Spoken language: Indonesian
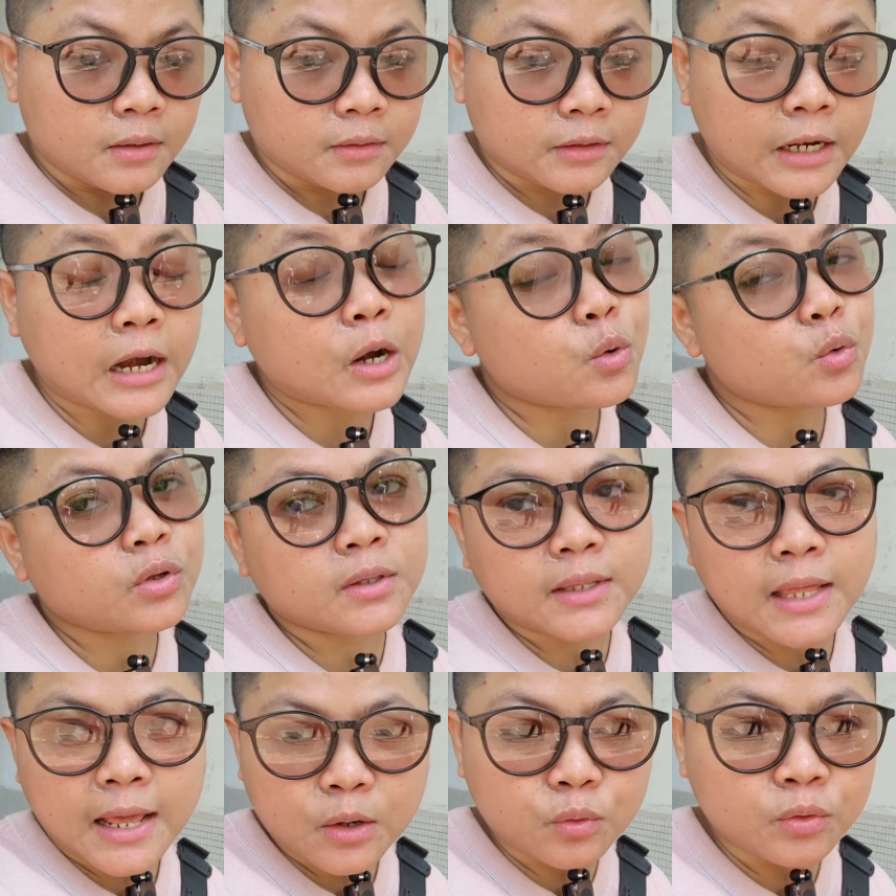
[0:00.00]

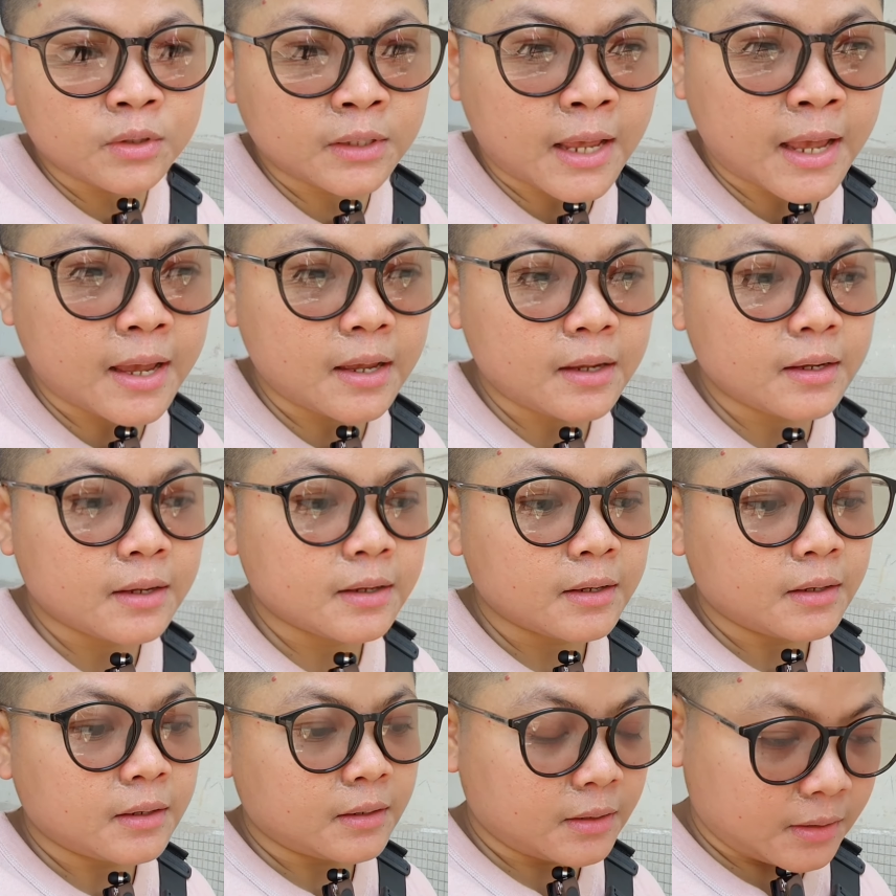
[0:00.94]
terlunta-lunta
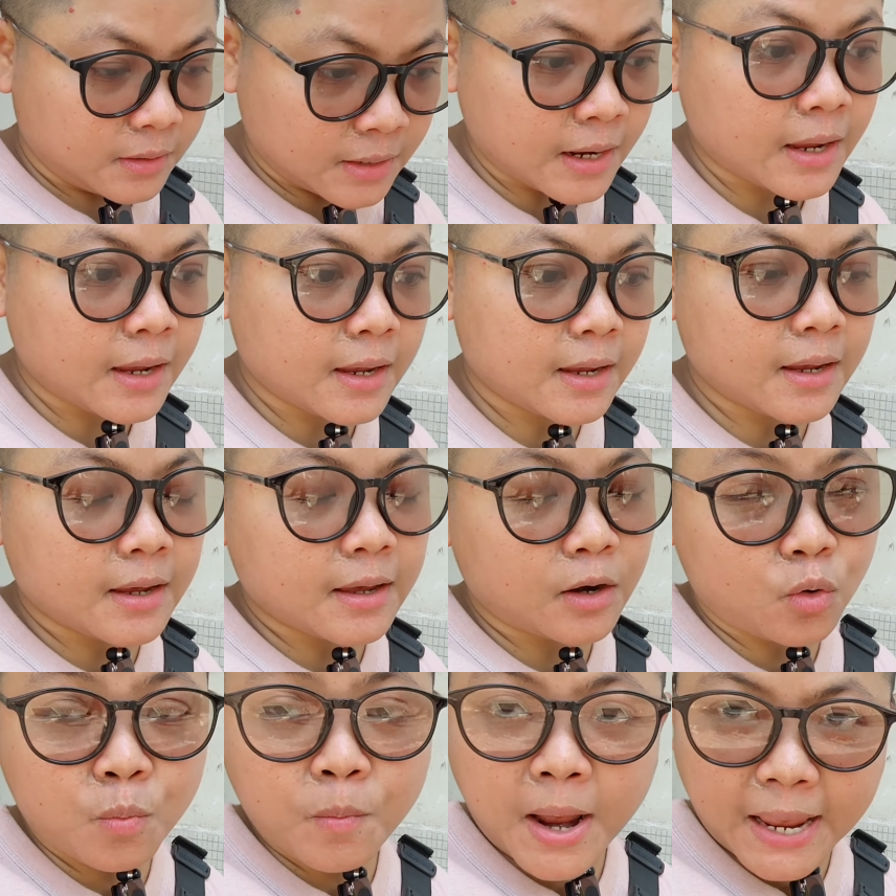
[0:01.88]
dek
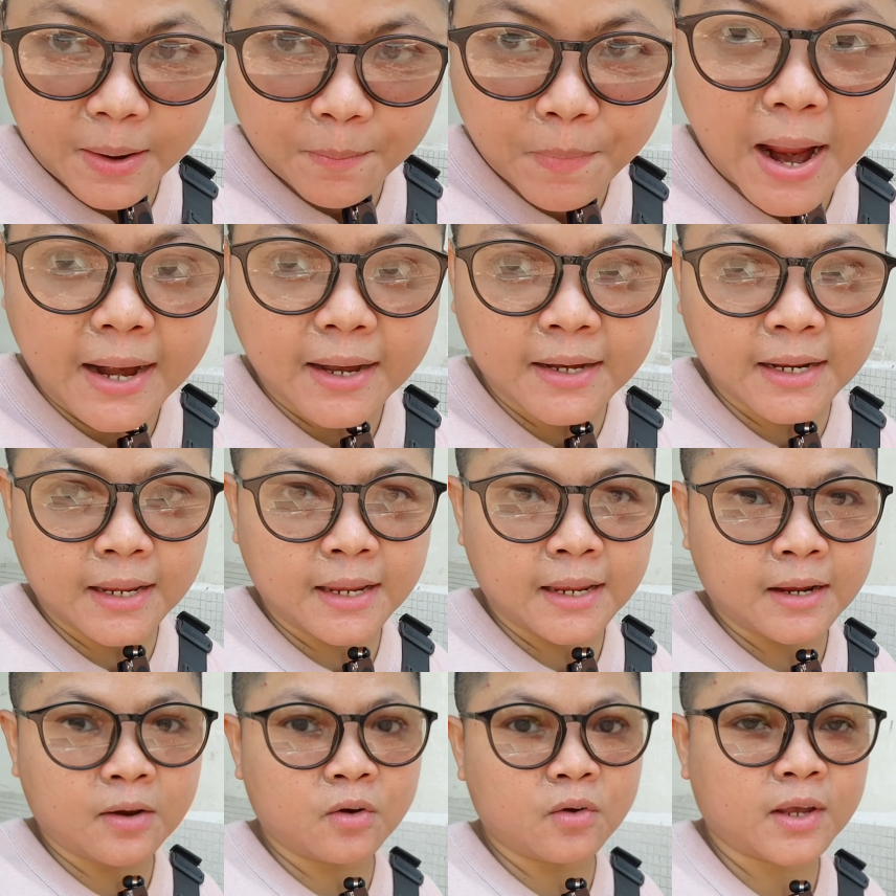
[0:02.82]
rumah Pak D
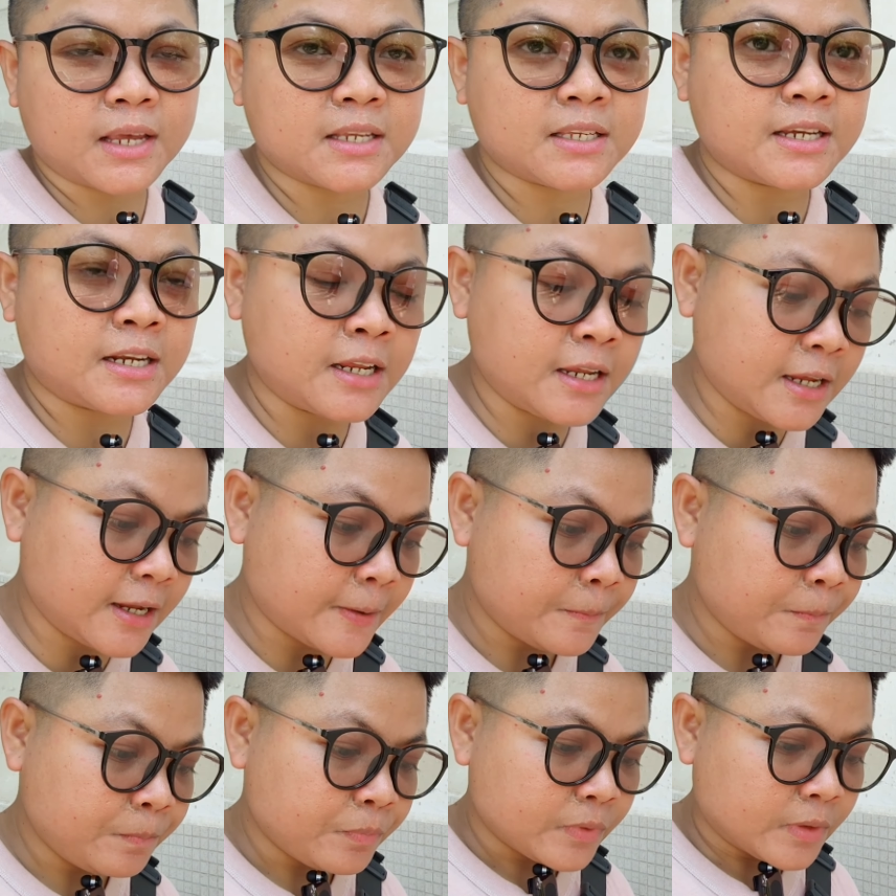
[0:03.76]
jadi
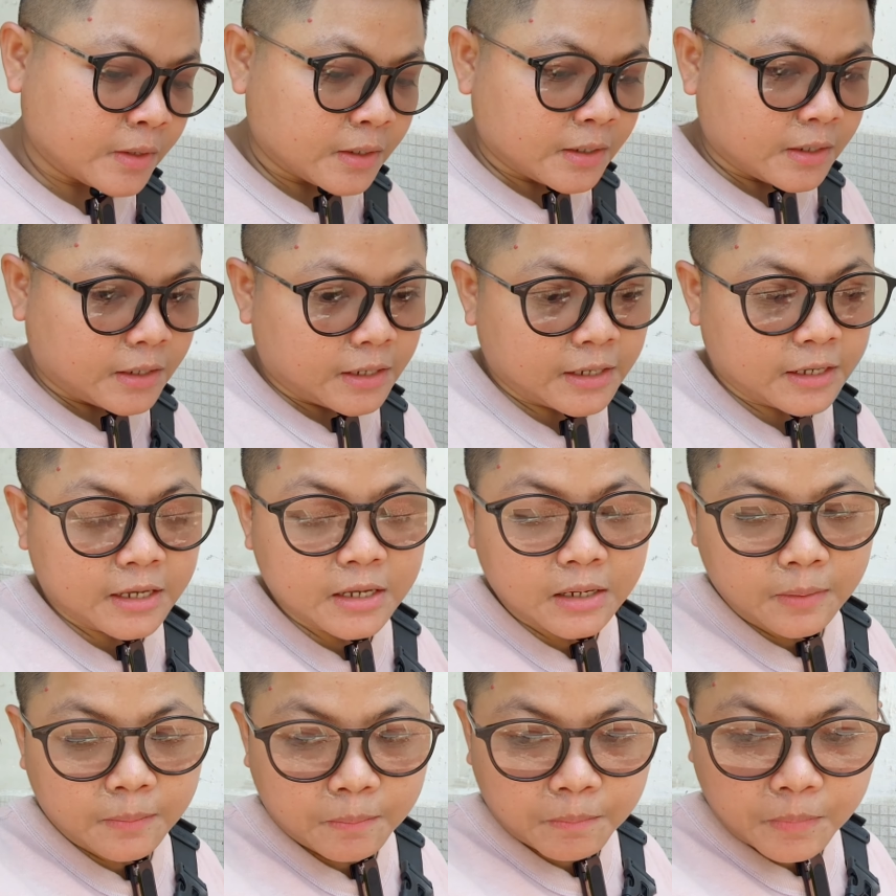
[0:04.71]
ini
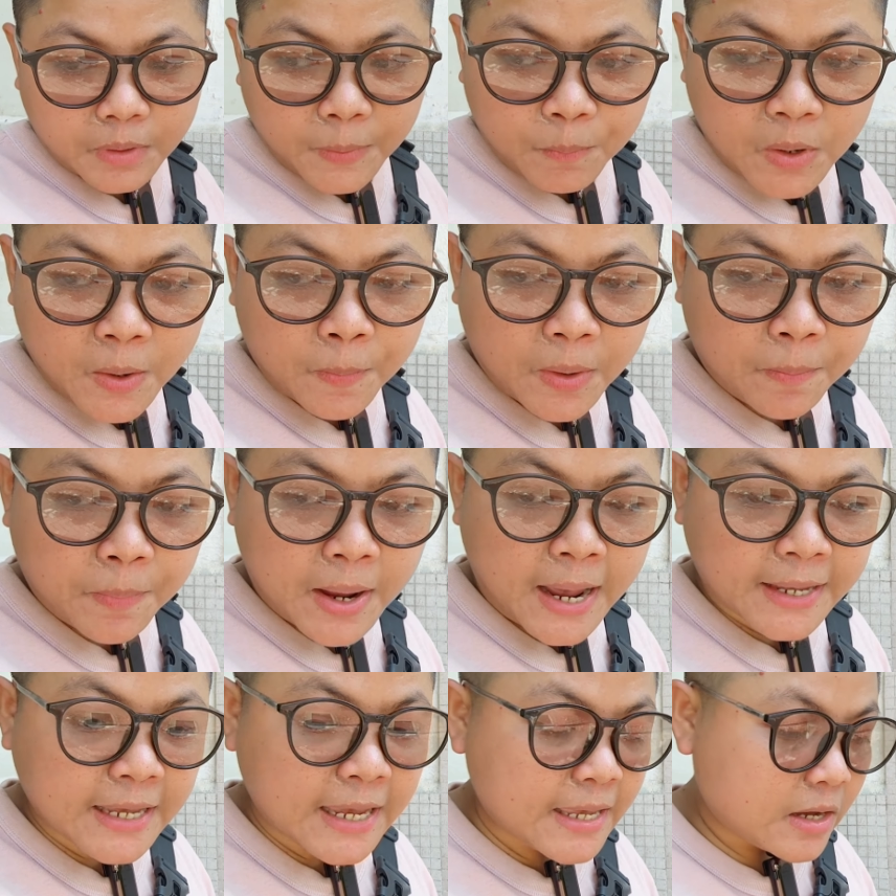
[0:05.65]
lebih
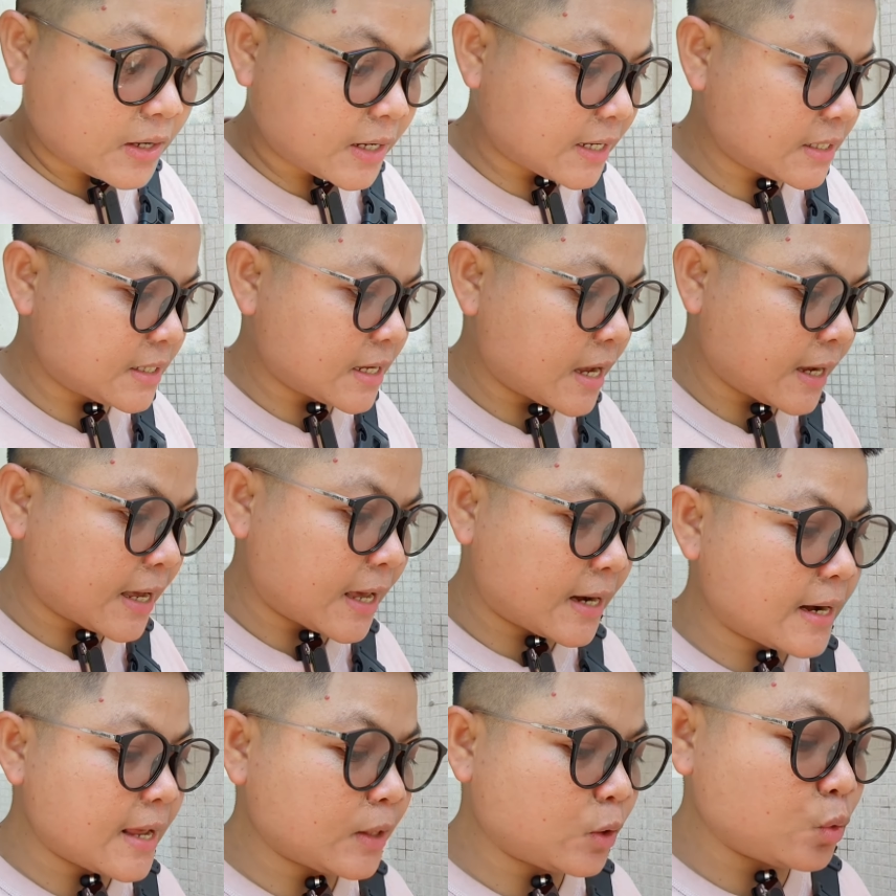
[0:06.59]
berbahaya ya guys ya
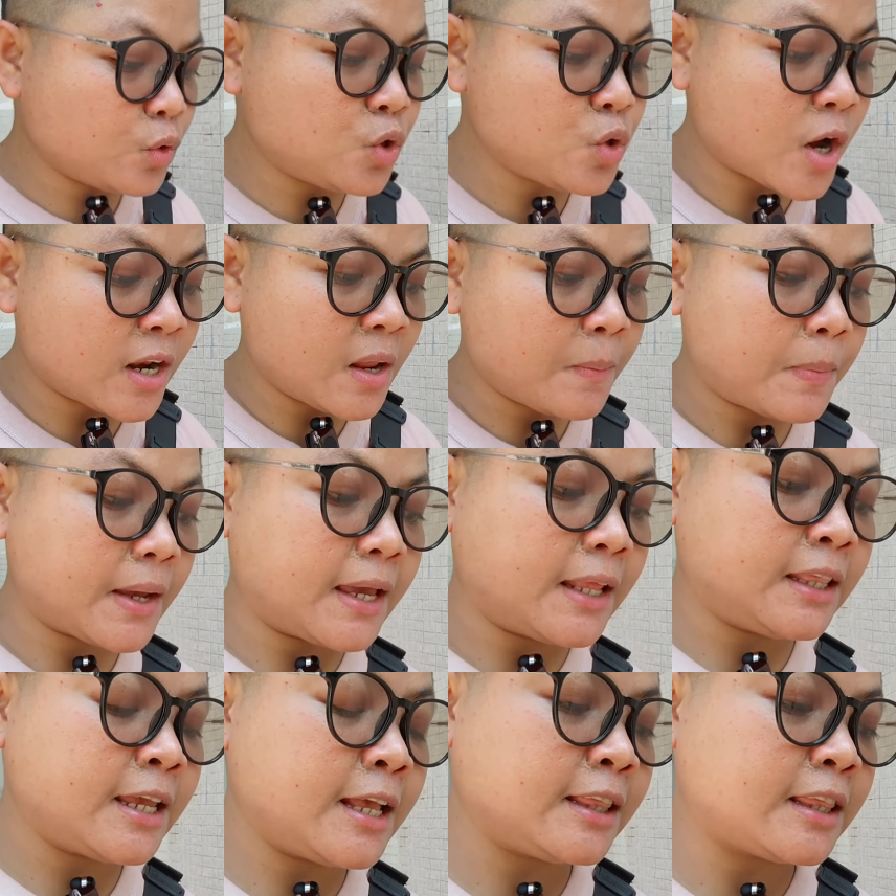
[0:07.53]
karena tujuannya
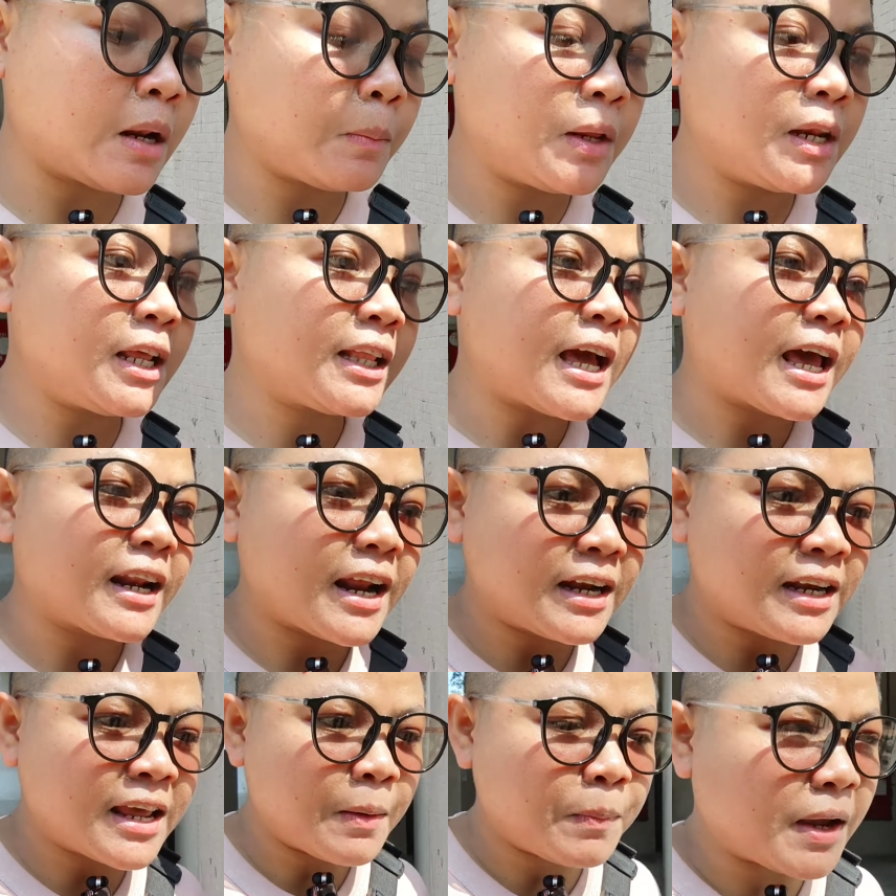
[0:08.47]
pengen diinterminit karena
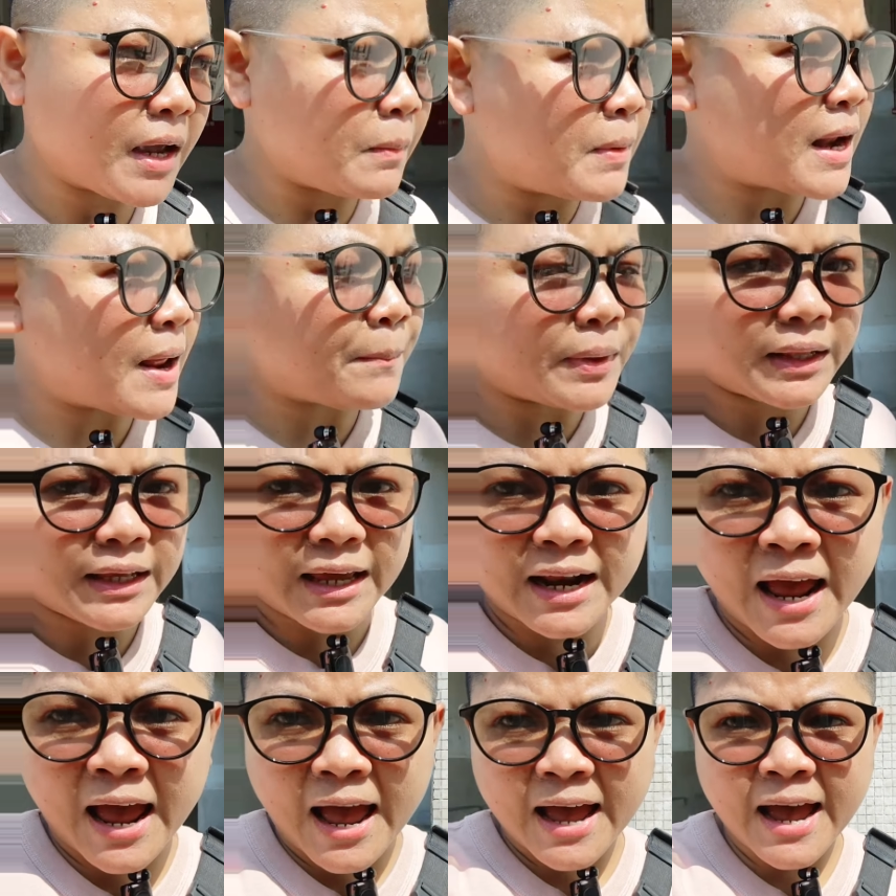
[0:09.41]
dia pengen mendapatkan
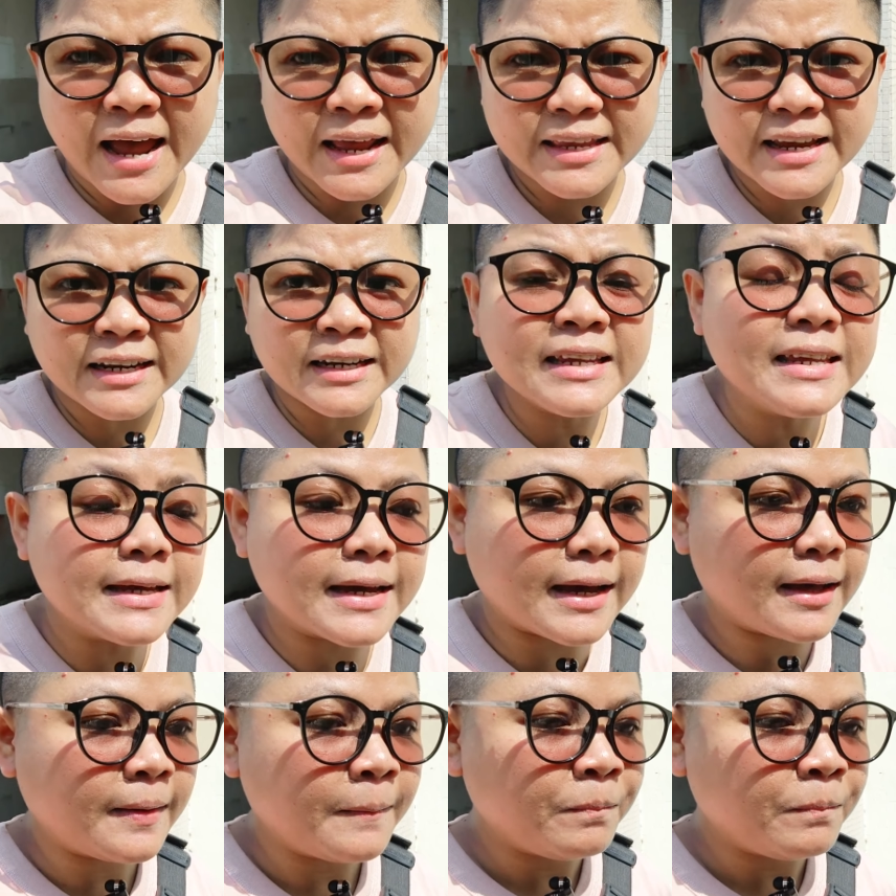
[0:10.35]
hak-haknya dia